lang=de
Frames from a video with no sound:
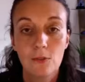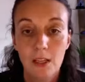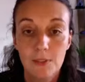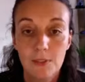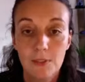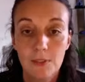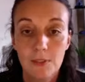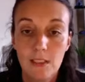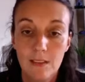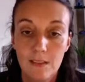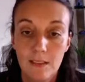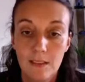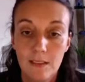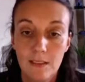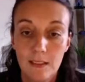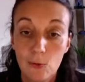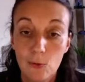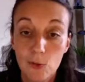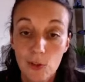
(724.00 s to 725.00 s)
hat mich da sehr
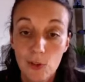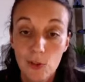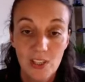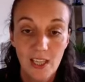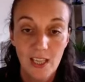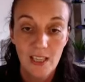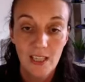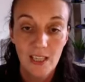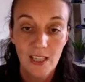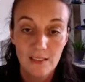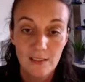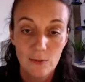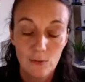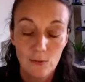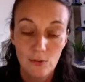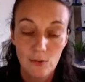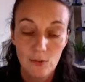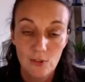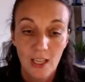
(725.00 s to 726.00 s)
gut durchgeleitet.
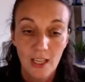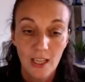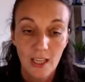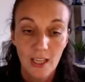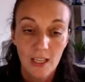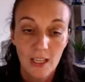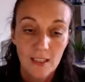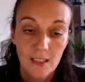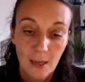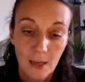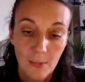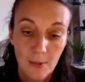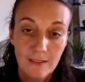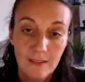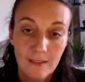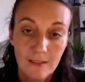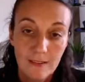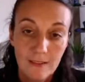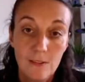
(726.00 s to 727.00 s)
Und damals,
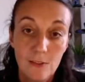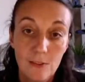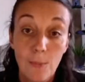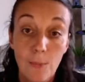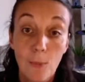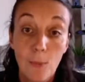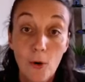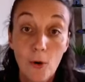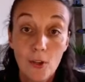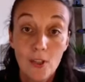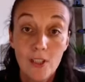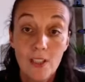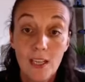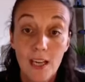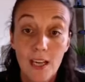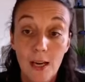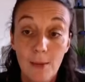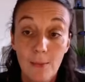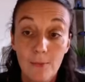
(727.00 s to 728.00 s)
als es zu dem Punkt
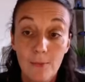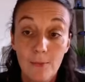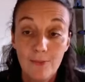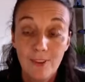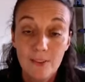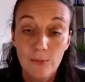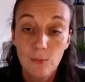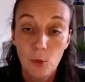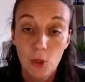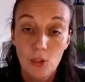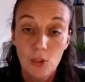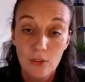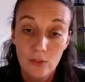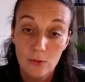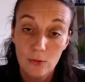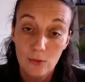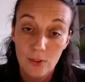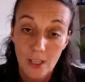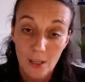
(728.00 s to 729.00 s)
kam, was
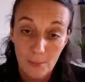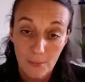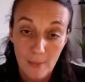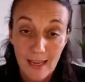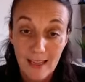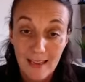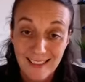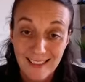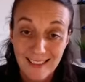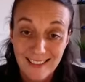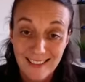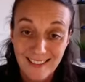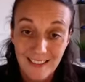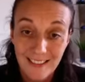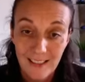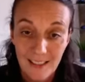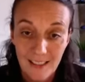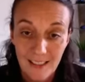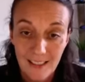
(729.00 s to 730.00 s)
möchtest du denn machen,
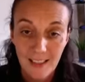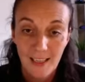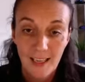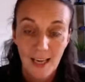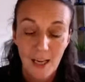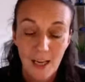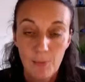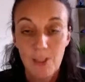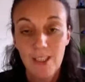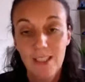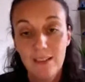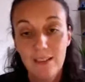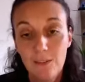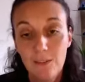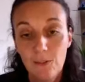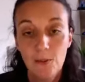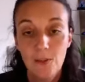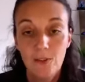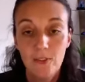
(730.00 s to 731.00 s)
habe ich zu
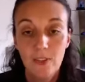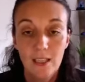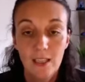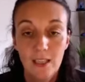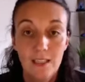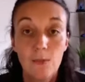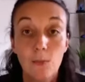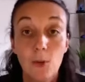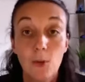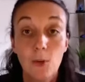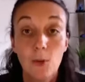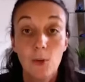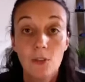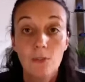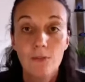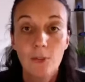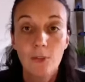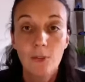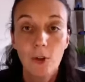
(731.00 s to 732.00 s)
ihm gesagt, ich möchte
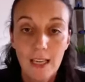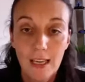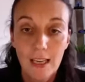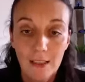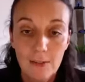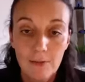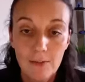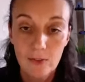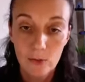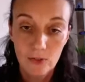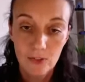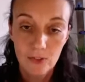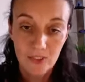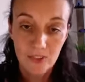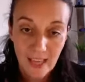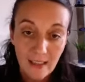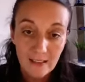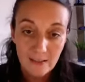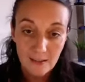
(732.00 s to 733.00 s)
voll gerne was
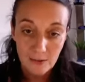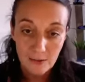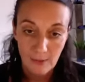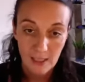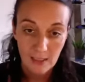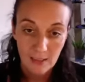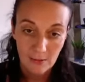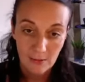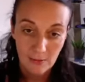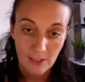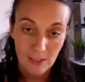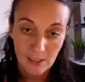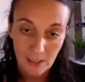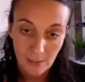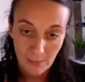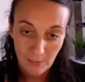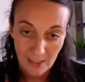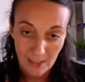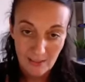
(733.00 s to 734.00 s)
Soziales machen, weil ich
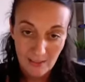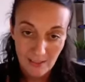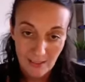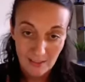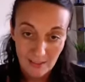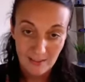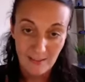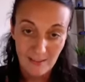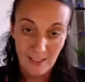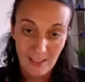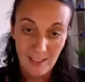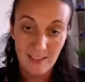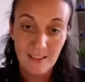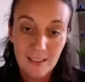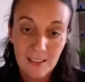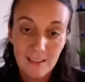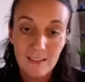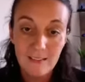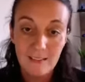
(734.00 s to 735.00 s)
habe ein in,
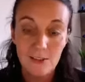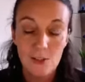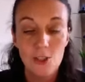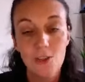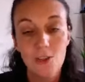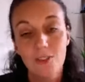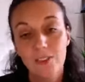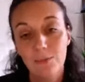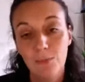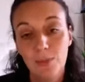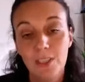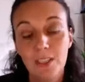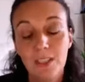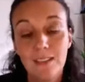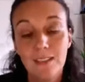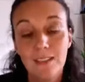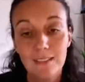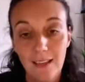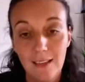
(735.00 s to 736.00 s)
intrinsisch bin
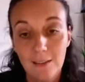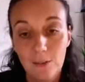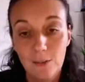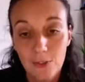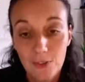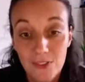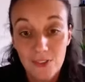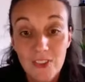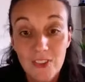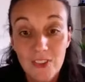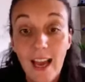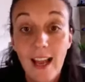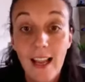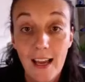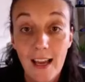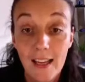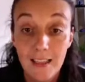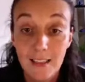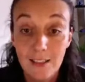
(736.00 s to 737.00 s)
ich sehr sozial
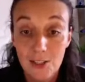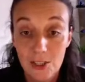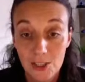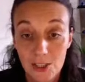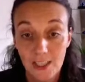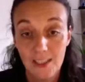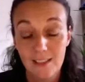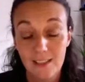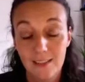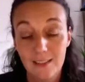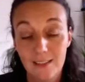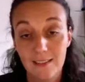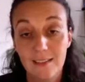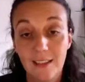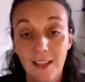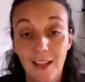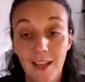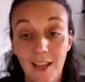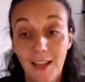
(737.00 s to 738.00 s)
eingestellt. Das
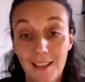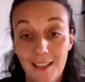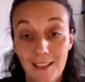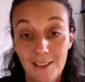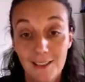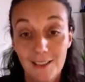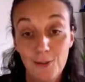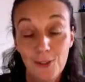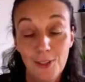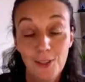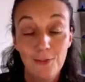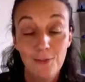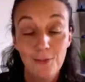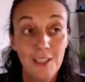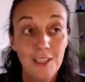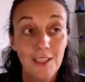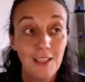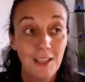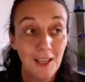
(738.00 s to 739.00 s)
ist mhm. natürlich
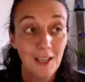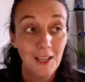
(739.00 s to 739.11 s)
viel